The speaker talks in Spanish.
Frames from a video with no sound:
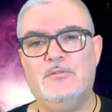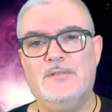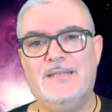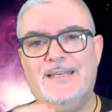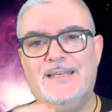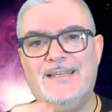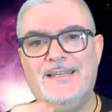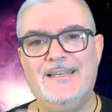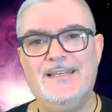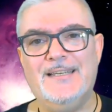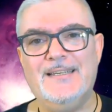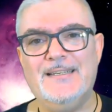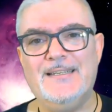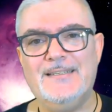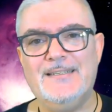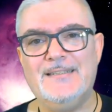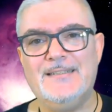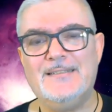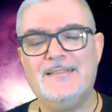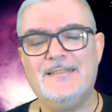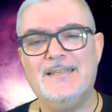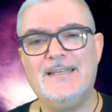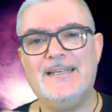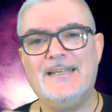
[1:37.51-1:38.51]
Quién
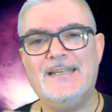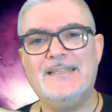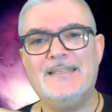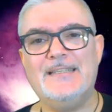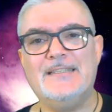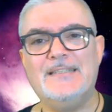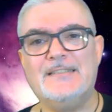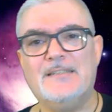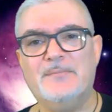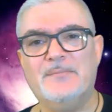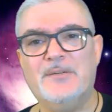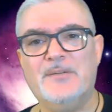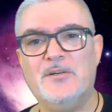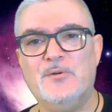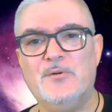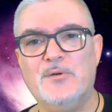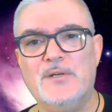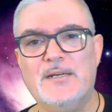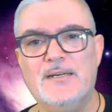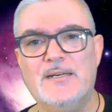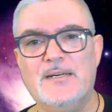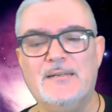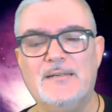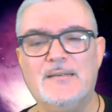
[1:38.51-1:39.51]
eres, en qué tienes que
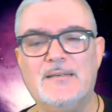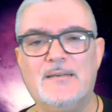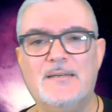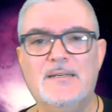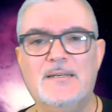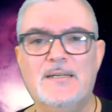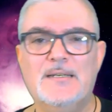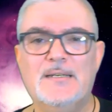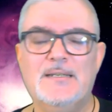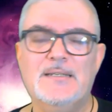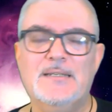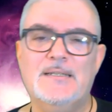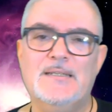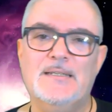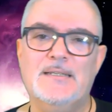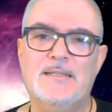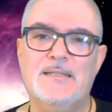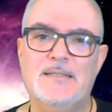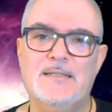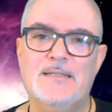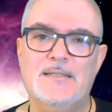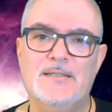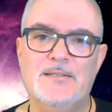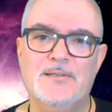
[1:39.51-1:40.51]
mejorar
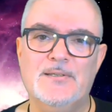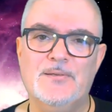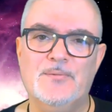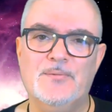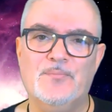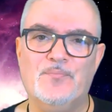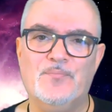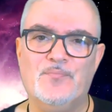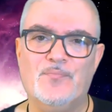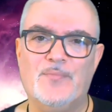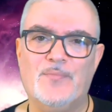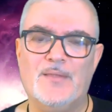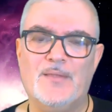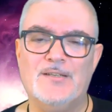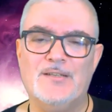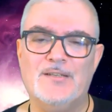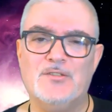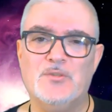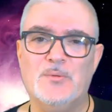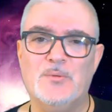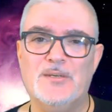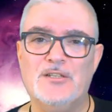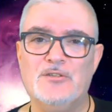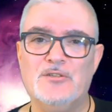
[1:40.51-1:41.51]
y
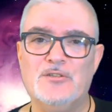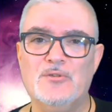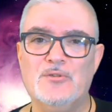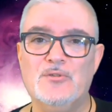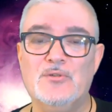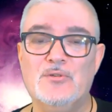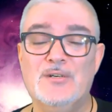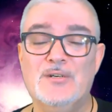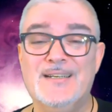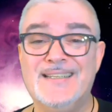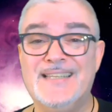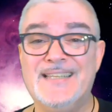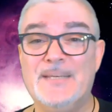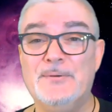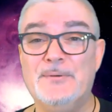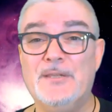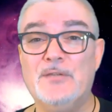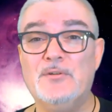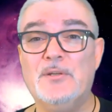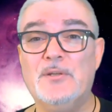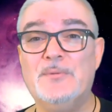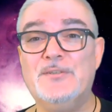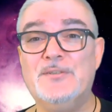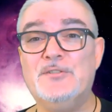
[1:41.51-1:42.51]
sobre todo te va a
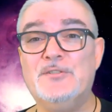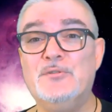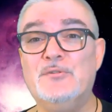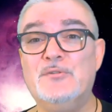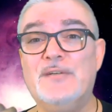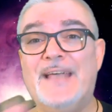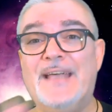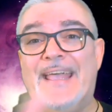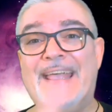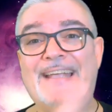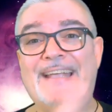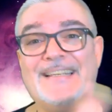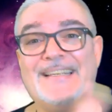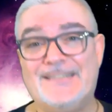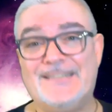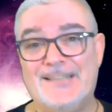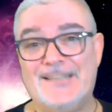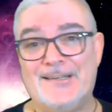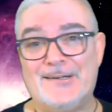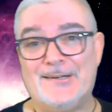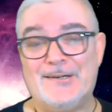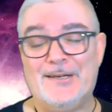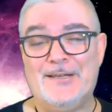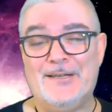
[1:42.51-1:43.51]
dar una visión
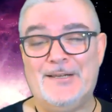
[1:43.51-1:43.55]
externa.